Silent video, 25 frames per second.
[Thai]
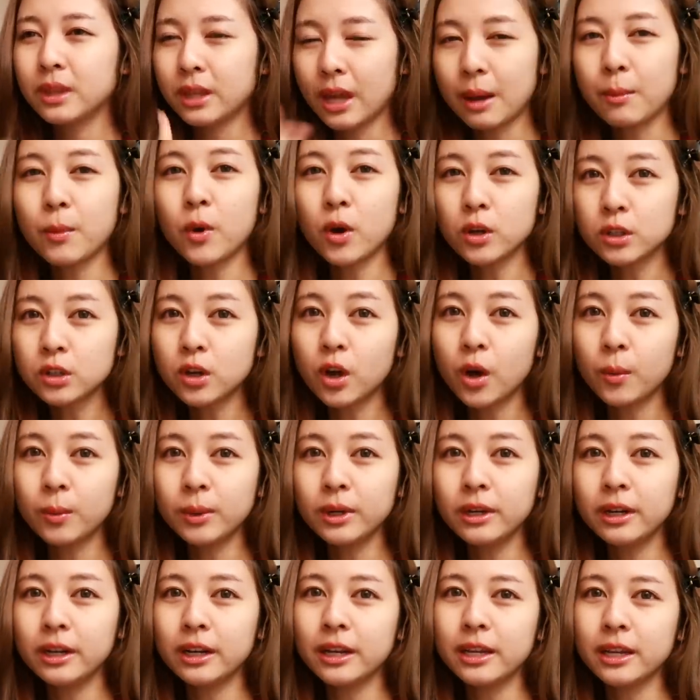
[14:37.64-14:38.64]
ทำข้อสอบ
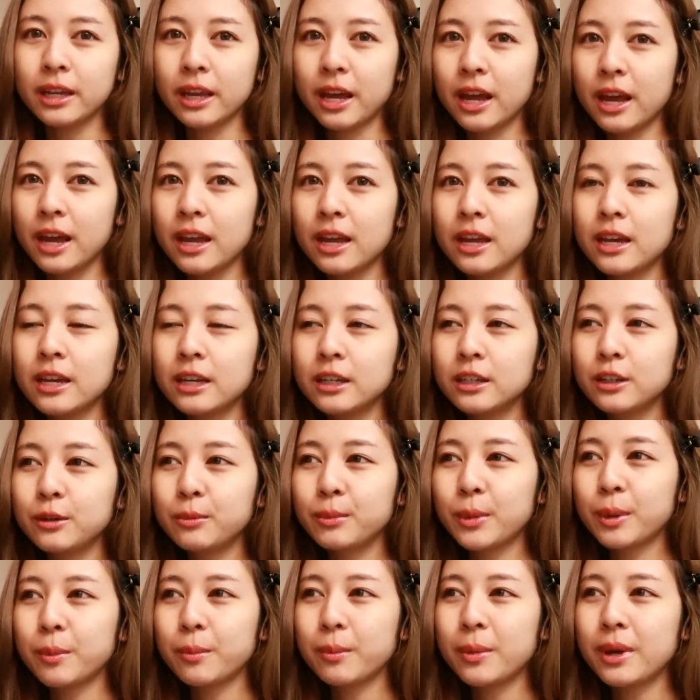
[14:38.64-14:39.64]
เลยอะไรเงี้ยคือ
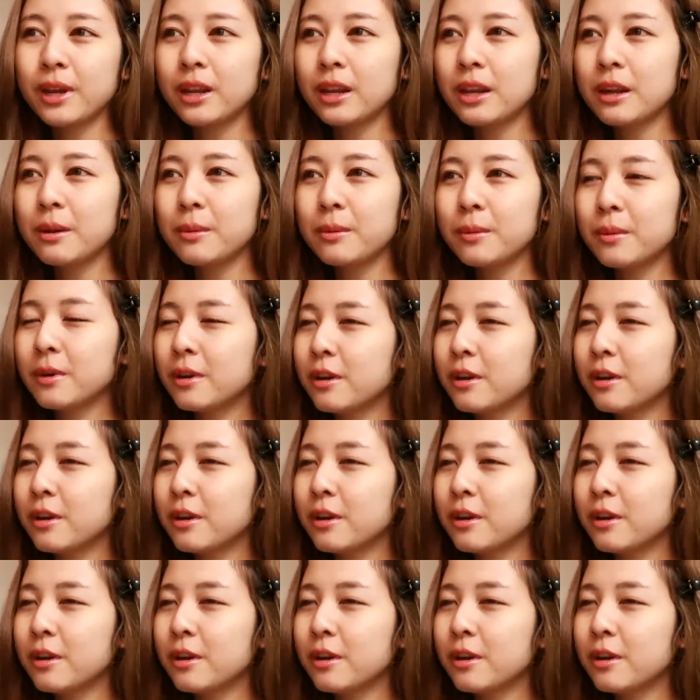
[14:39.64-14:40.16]
มันไม่ได้